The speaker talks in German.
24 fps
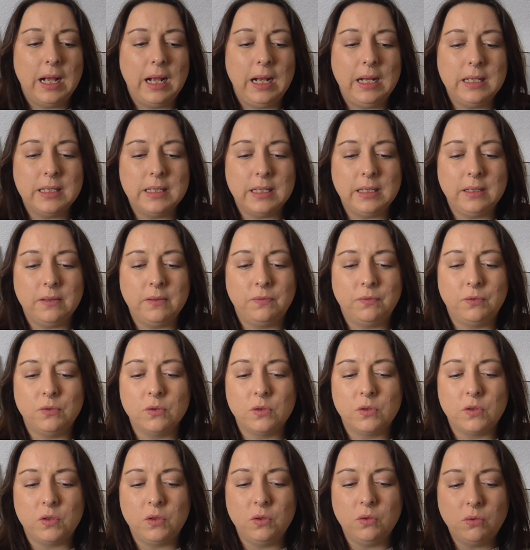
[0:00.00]
all seine
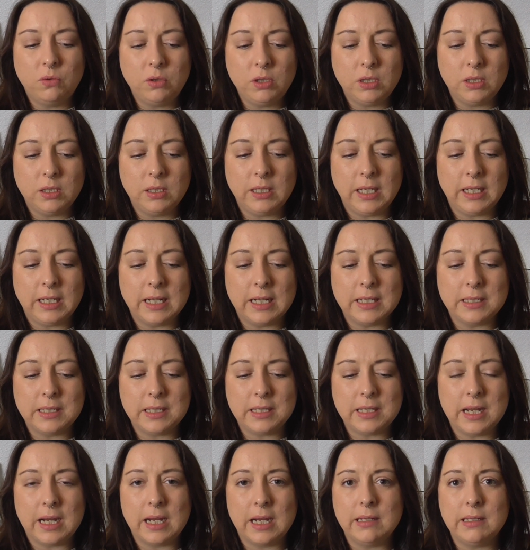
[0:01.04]
Funktionen. Er kann
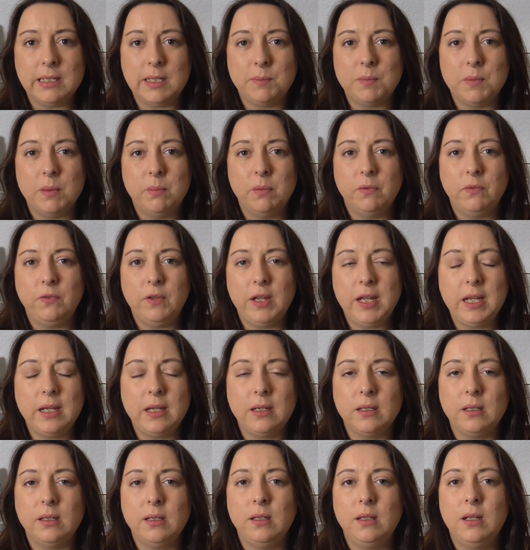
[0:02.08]
sich nachher nicht mehr
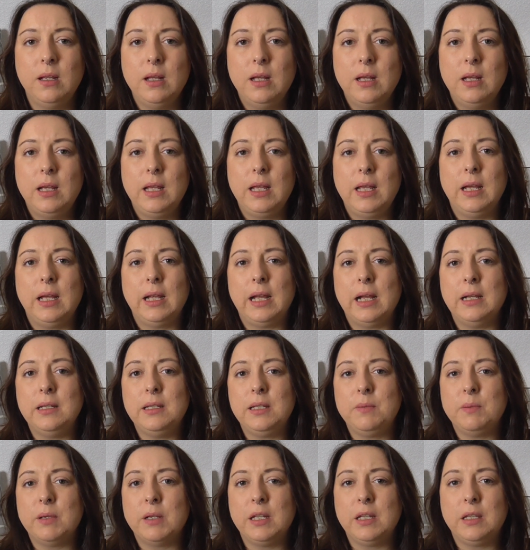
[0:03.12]
bewegen er kann
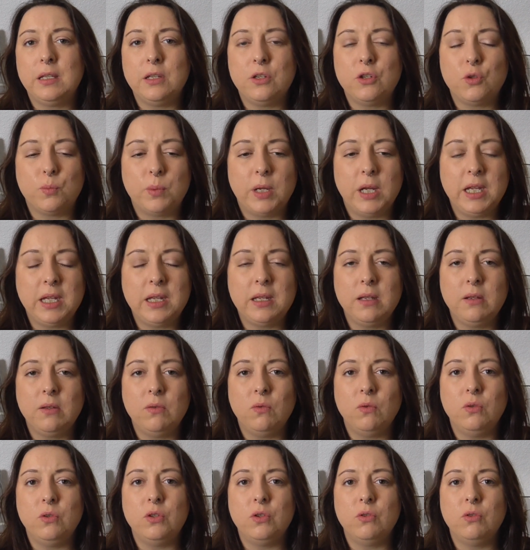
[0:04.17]
nicht mehr richtig sprechen
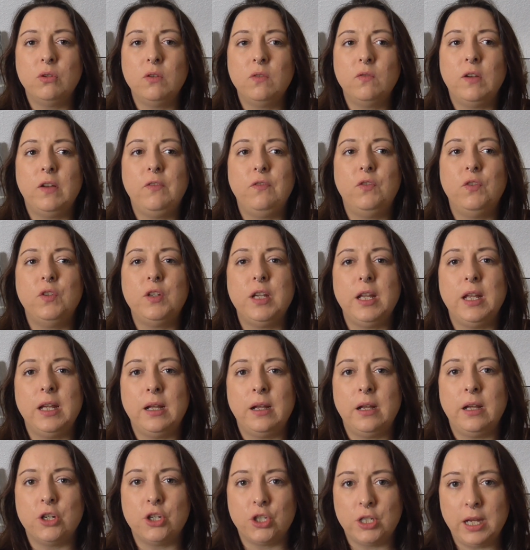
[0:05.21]
und irgendwann wird
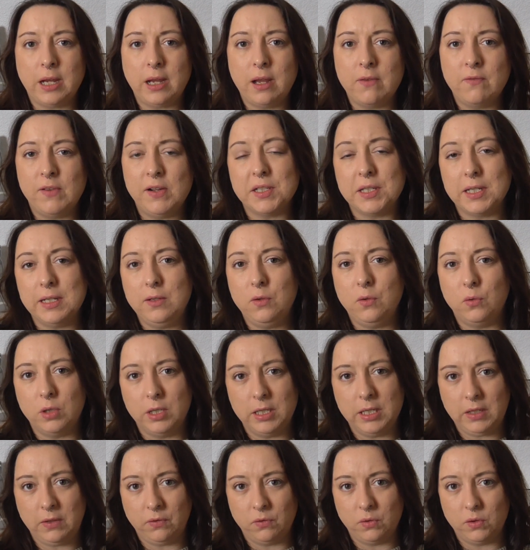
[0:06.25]
er ersticken, weil seine
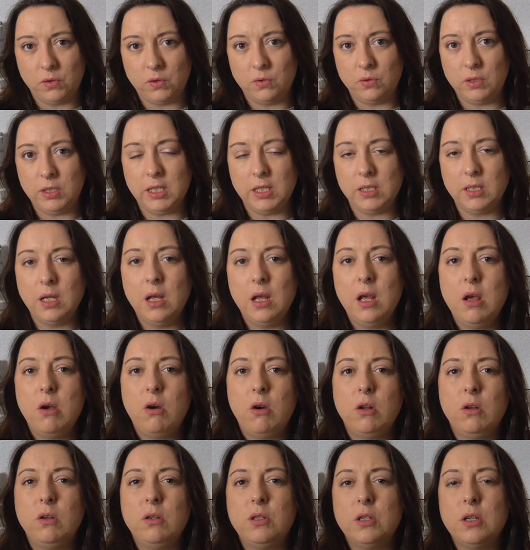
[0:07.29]
Lunge nicht funktioniert.
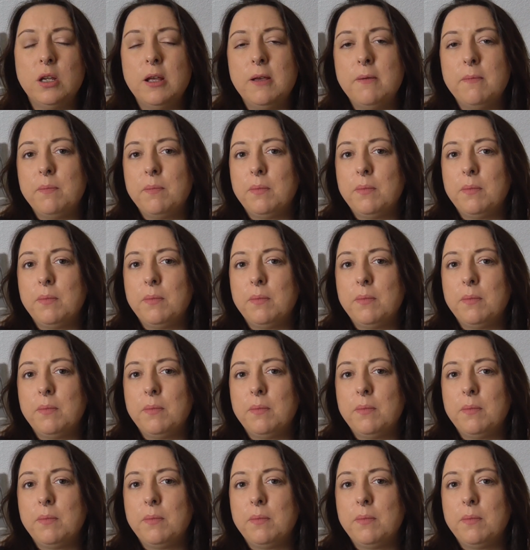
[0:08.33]
Und